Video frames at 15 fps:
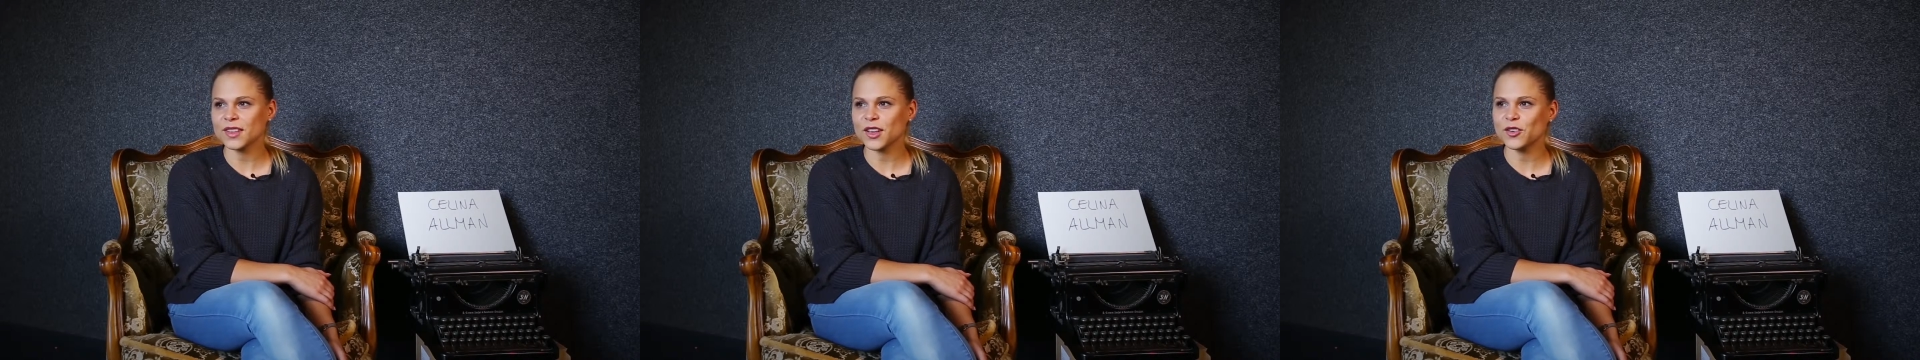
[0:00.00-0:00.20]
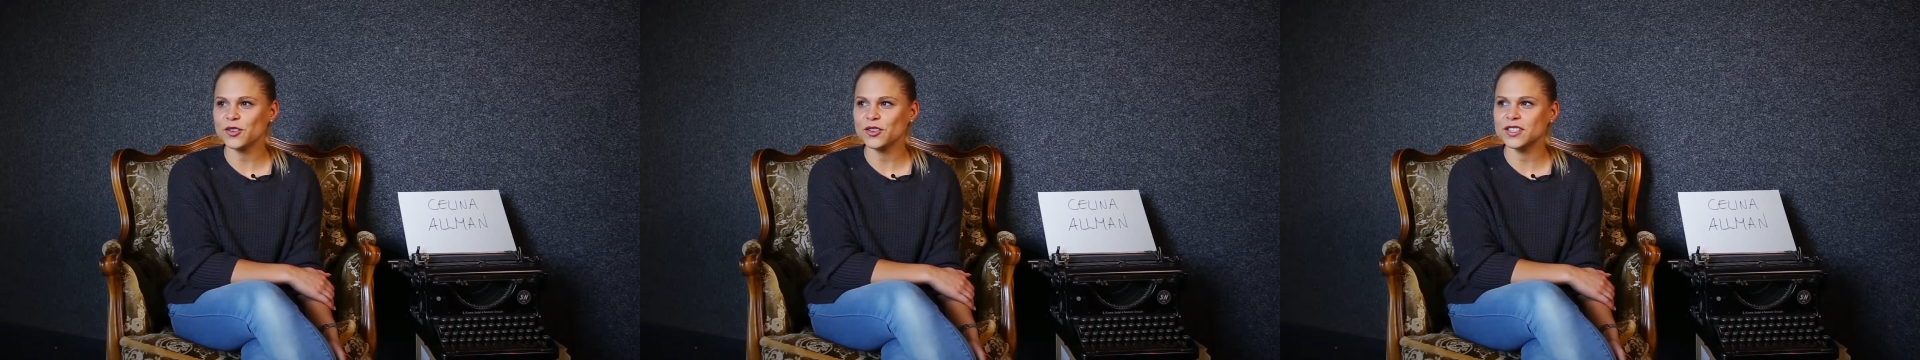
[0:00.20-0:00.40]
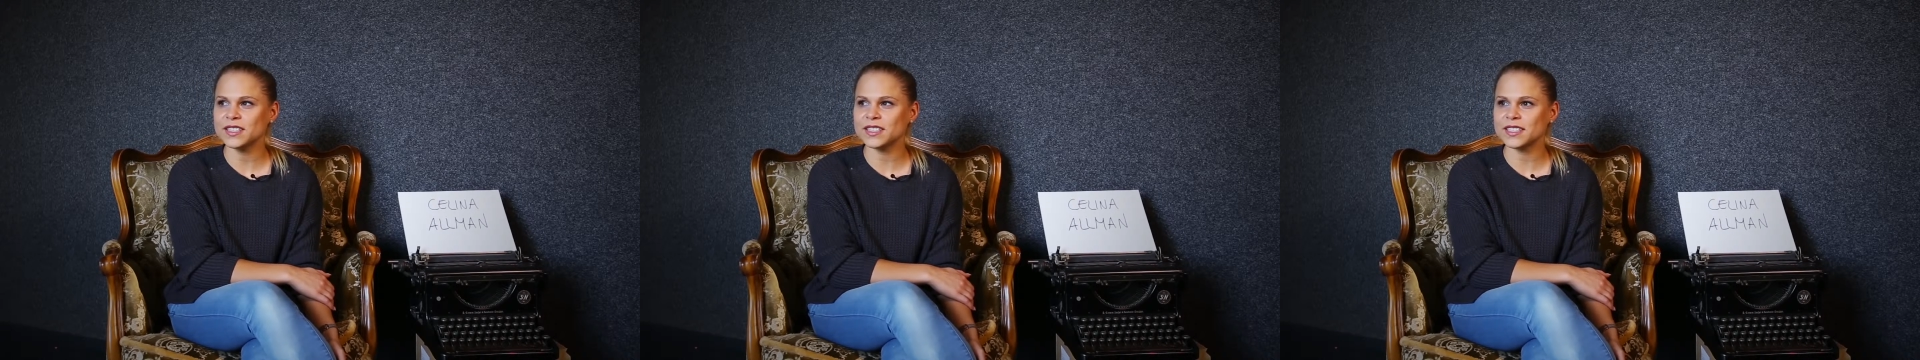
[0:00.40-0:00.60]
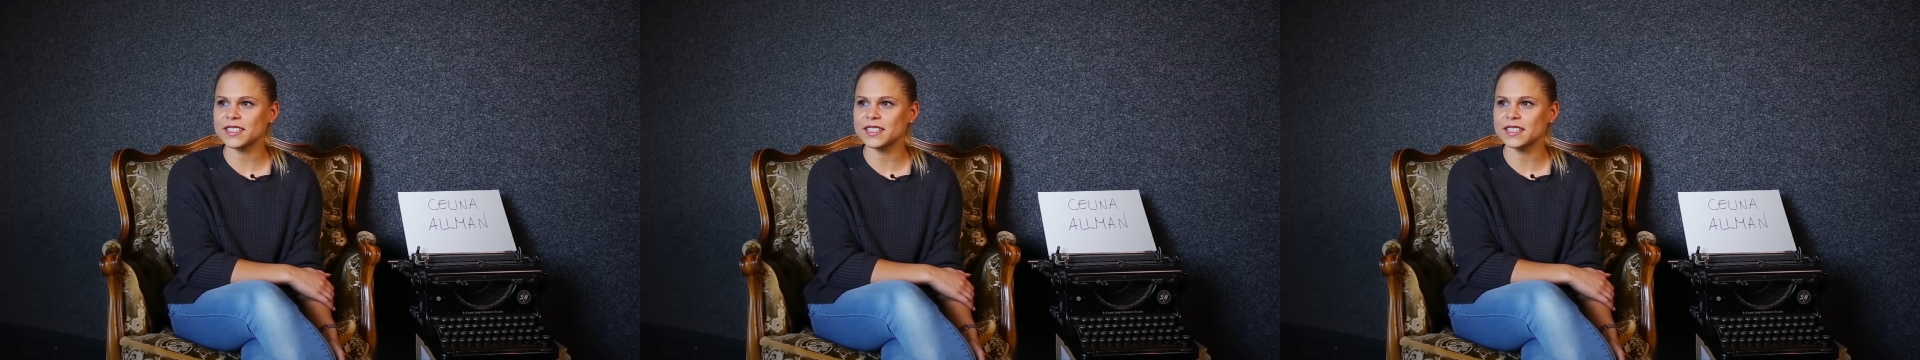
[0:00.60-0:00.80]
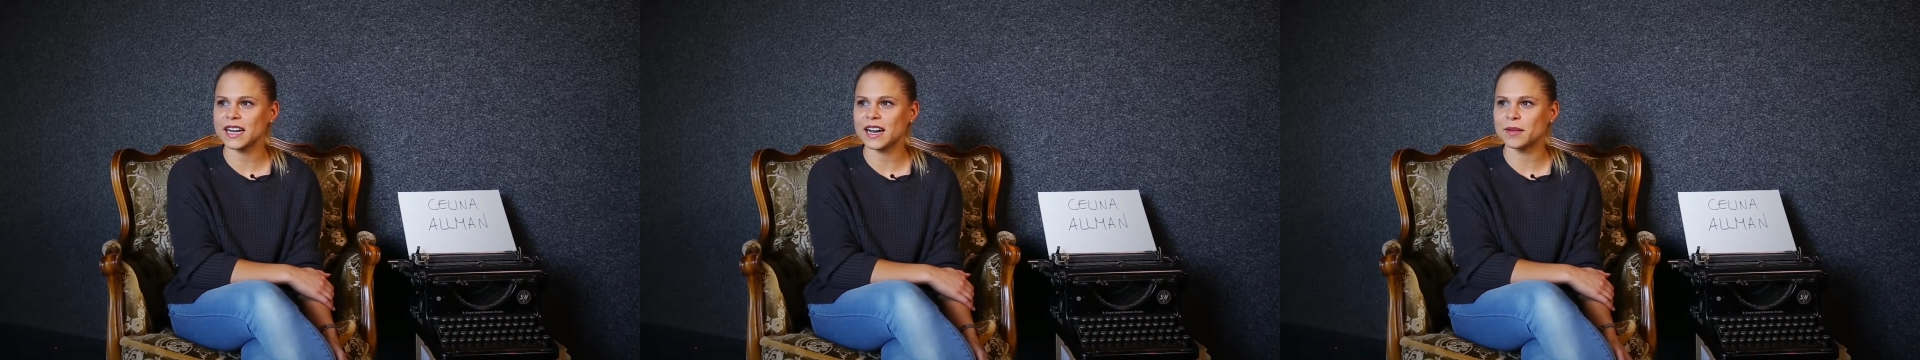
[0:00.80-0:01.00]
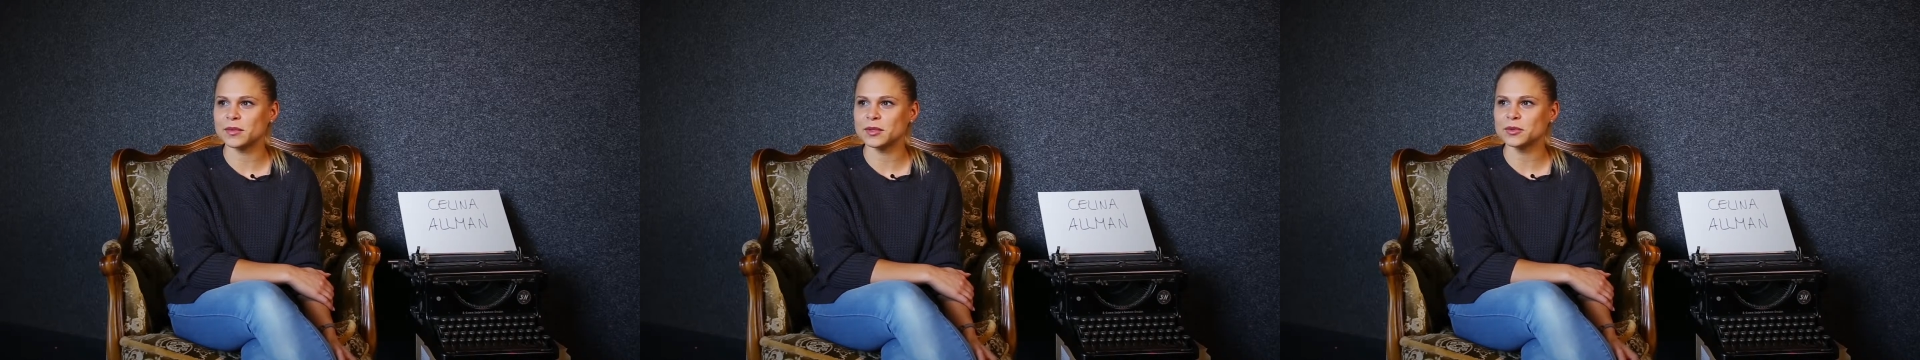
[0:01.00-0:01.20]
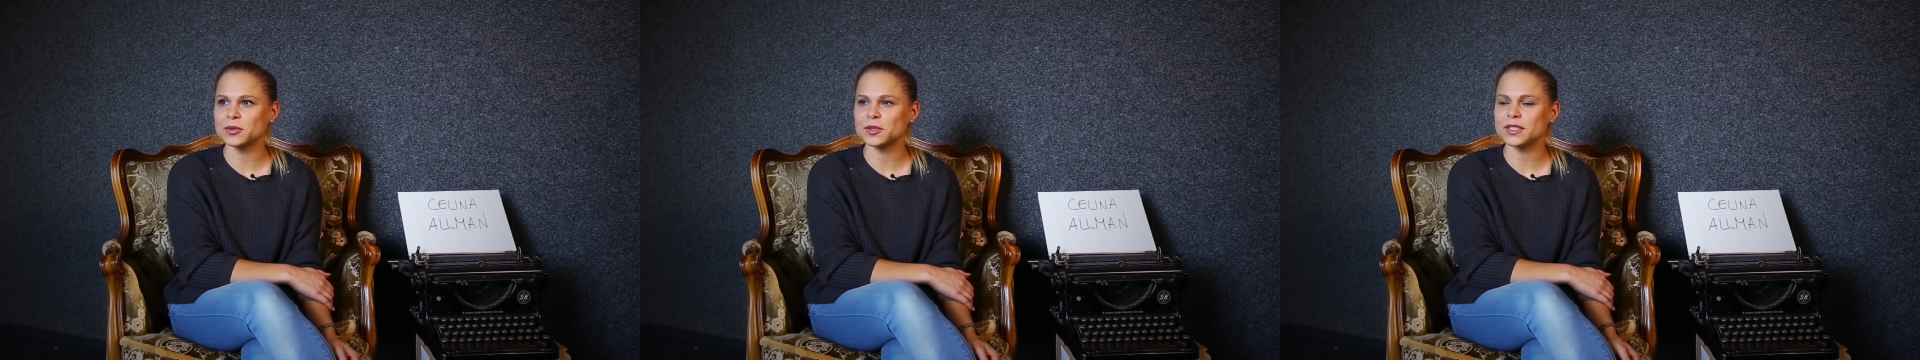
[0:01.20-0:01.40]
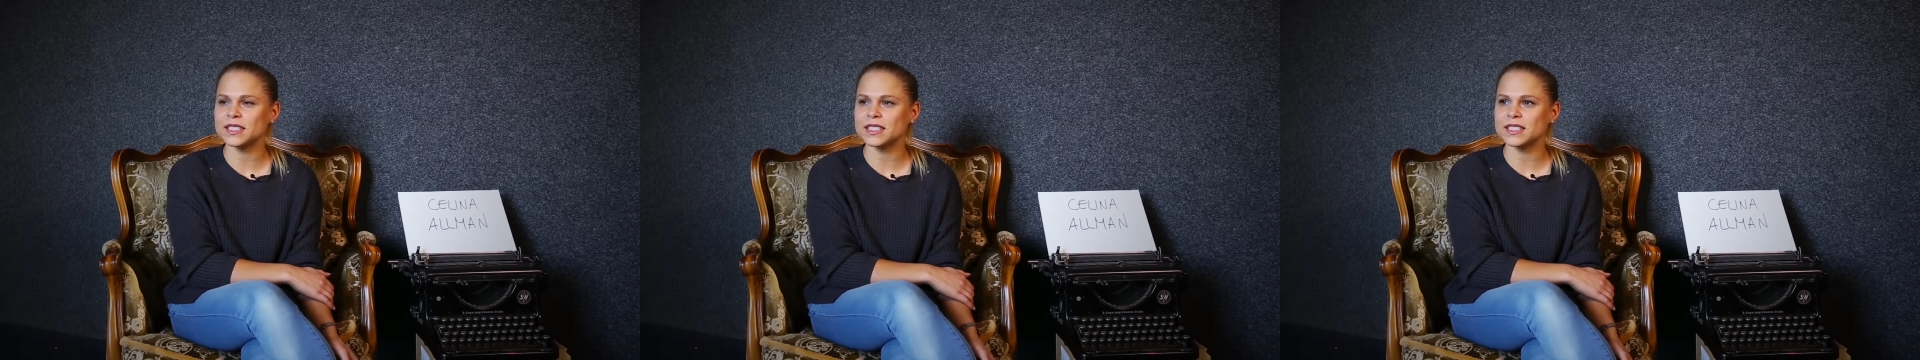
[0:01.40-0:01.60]
und äh, ja,
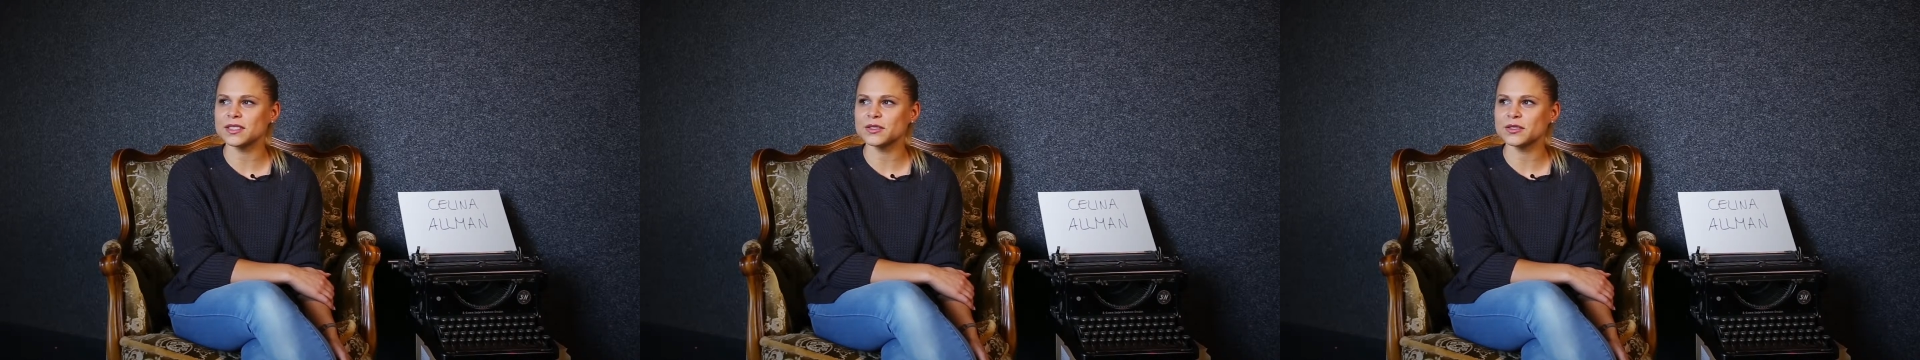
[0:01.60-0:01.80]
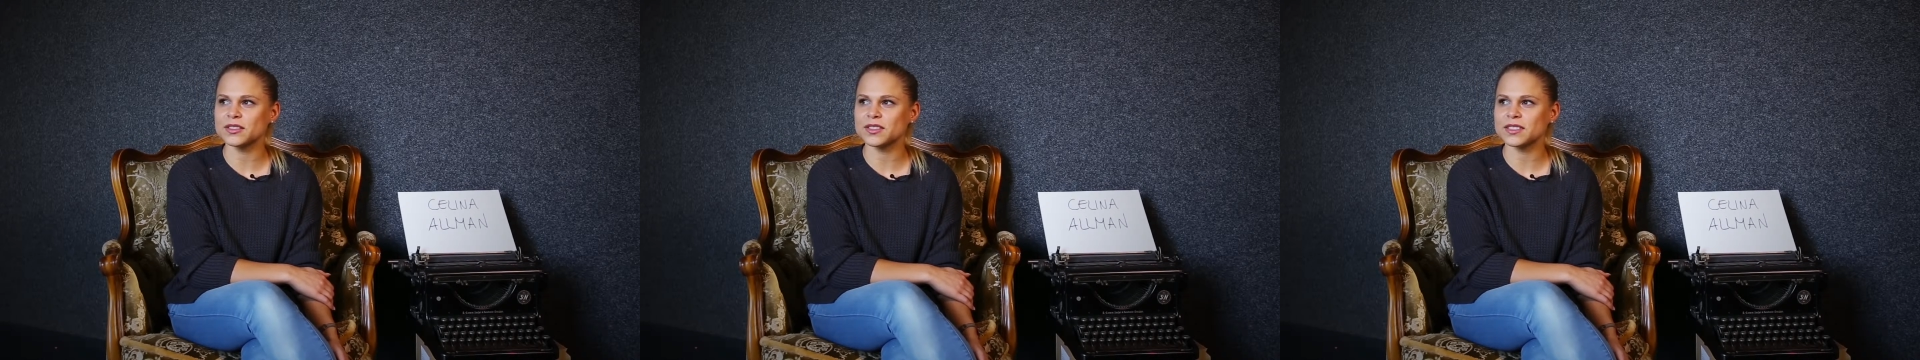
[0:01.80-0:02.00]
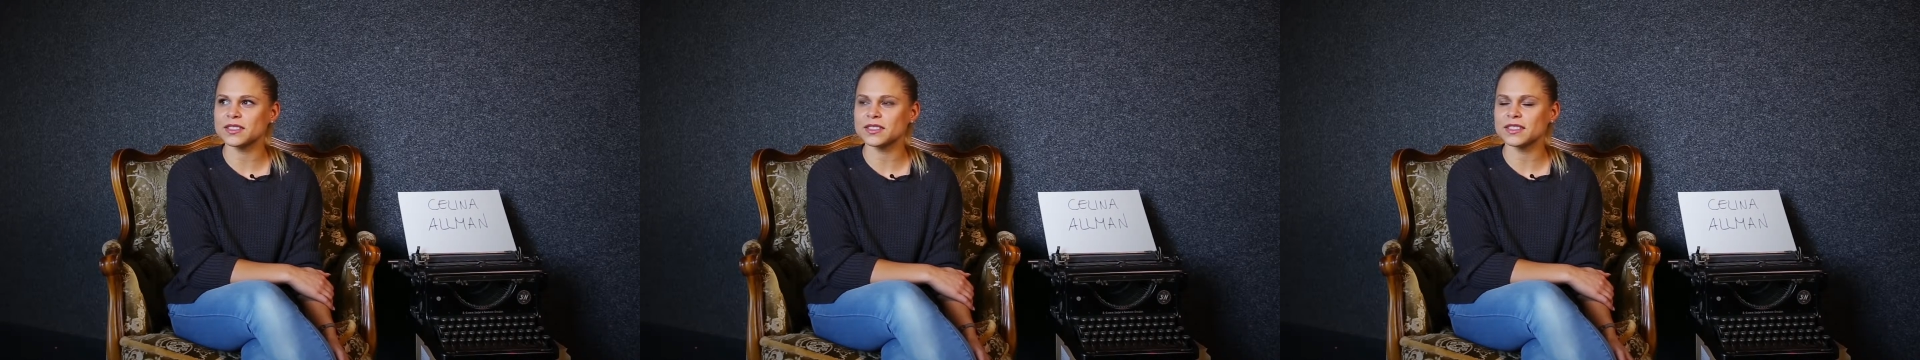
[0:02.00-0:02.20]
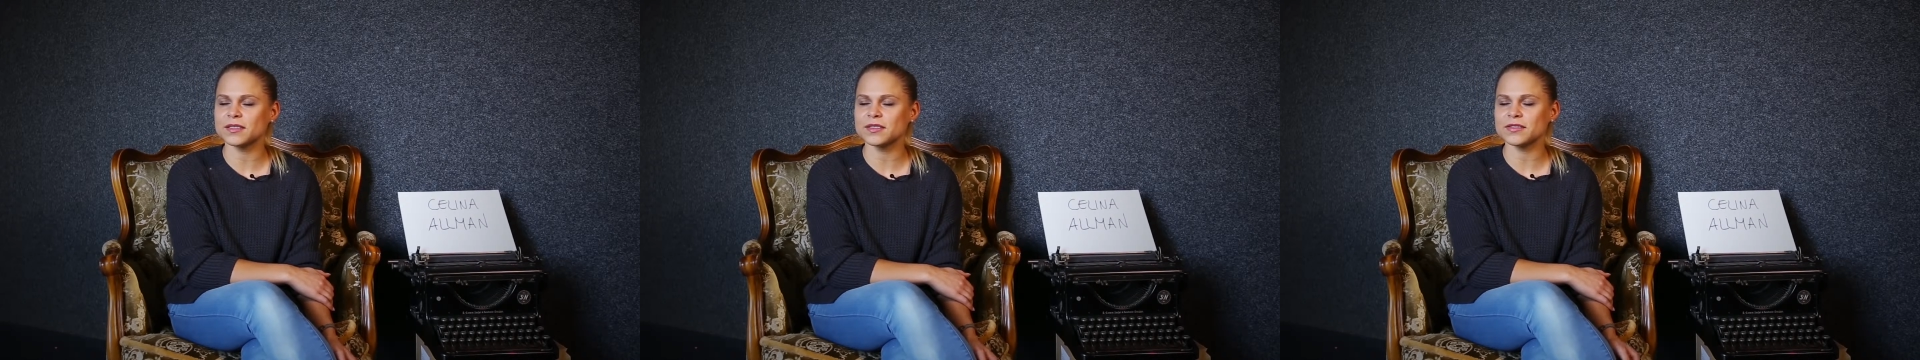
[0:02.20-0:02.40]
besuche die und äh,